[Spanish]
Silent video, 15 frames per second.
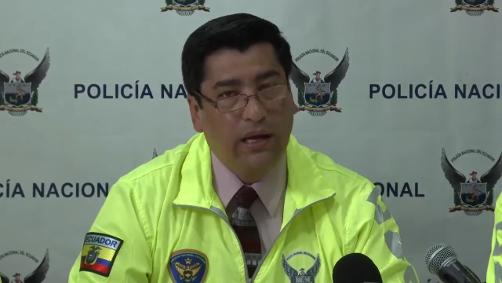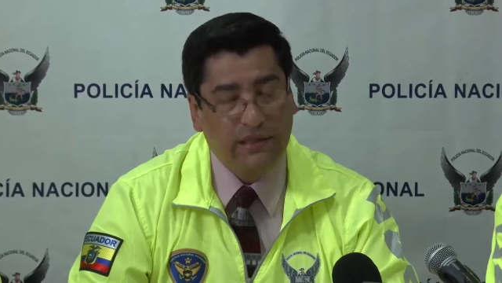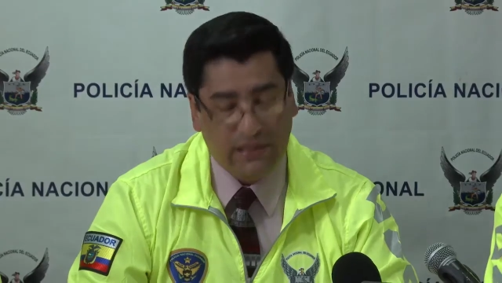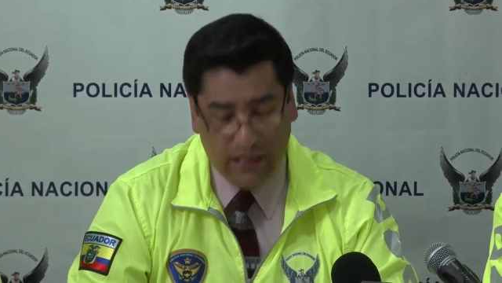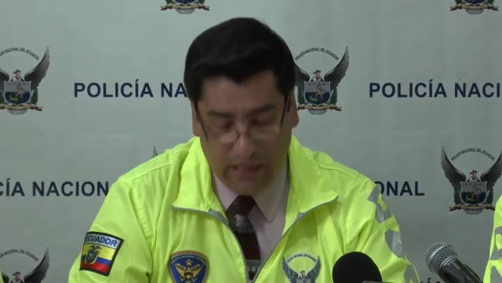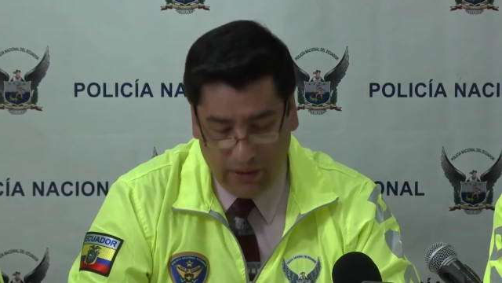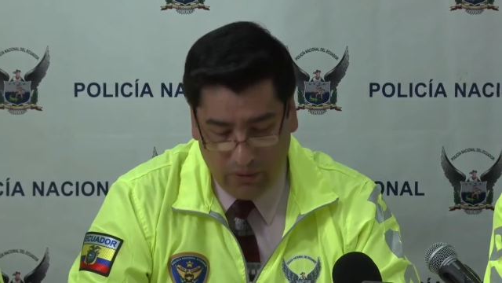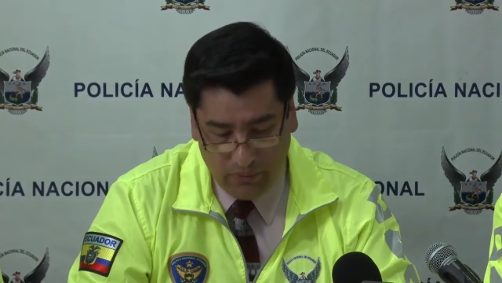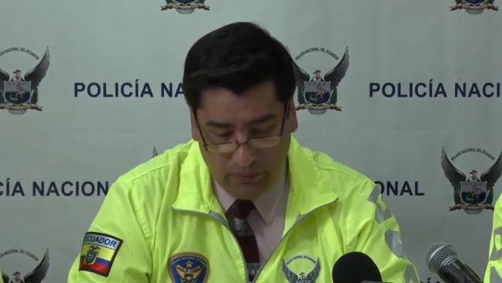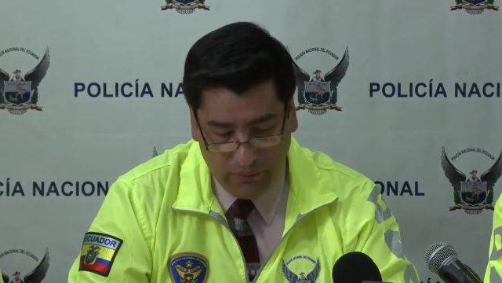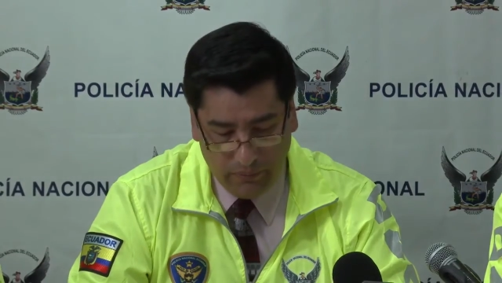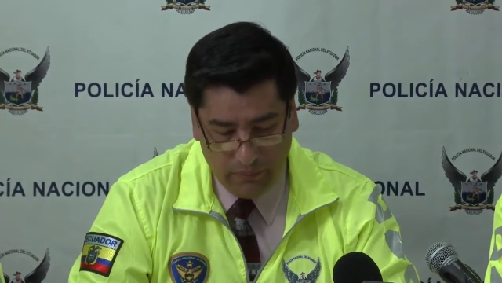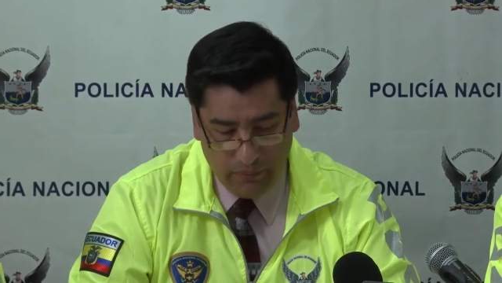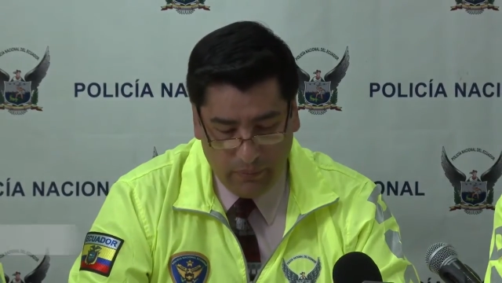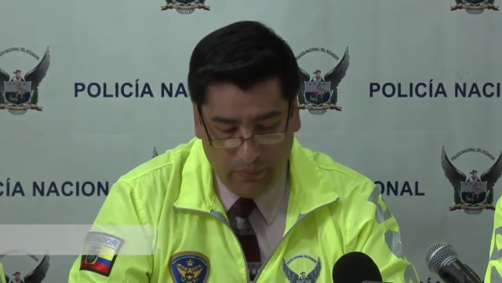aislado,
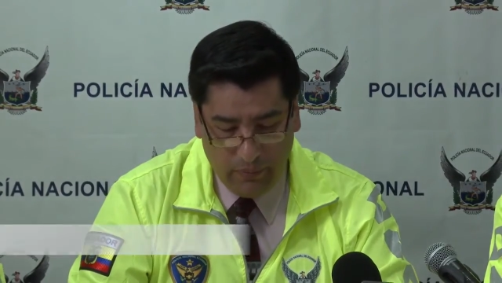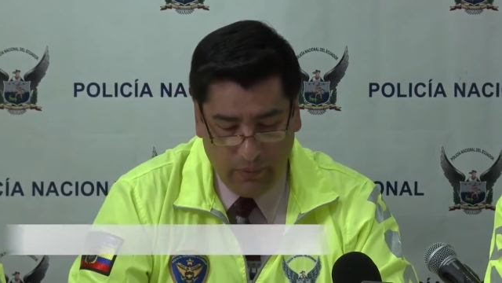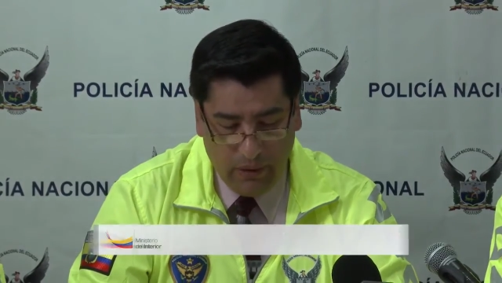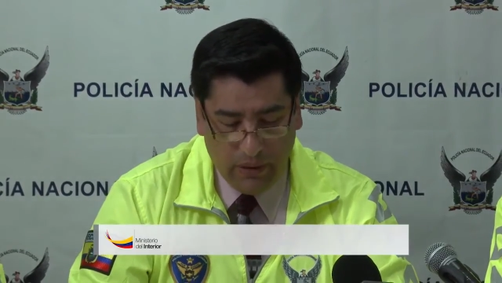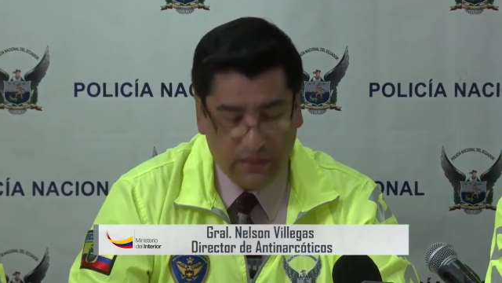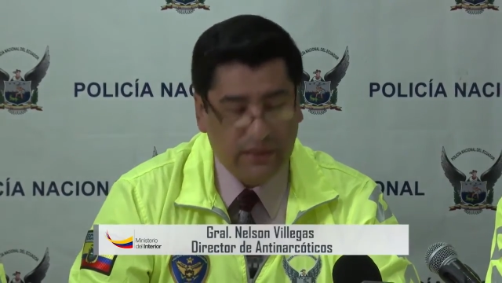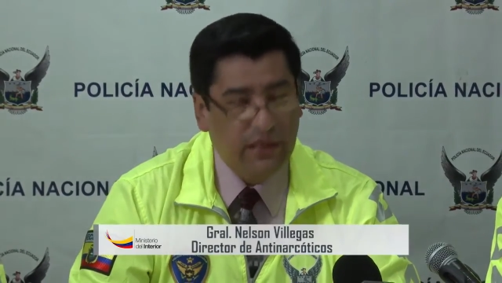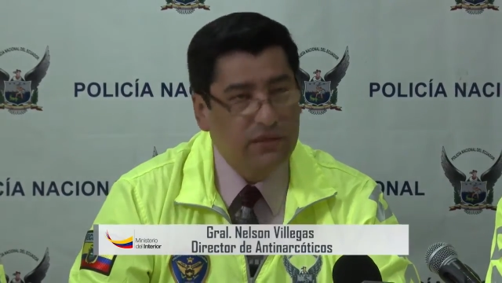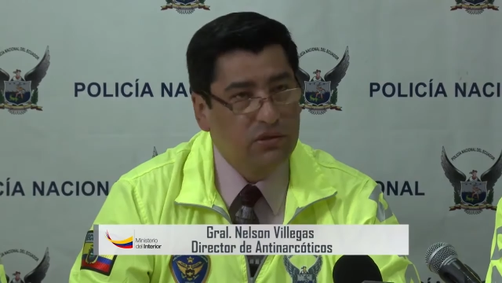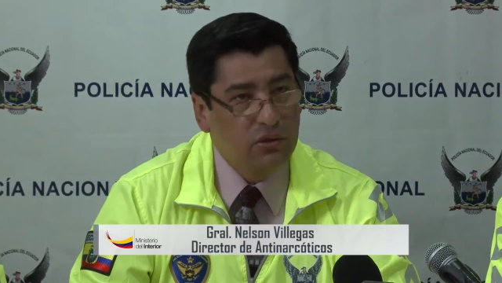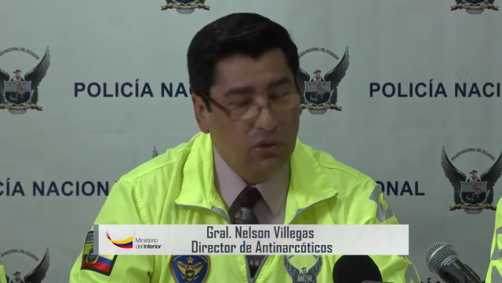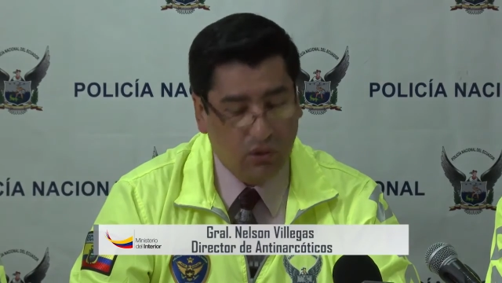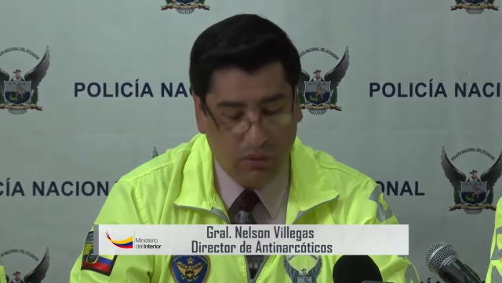6 son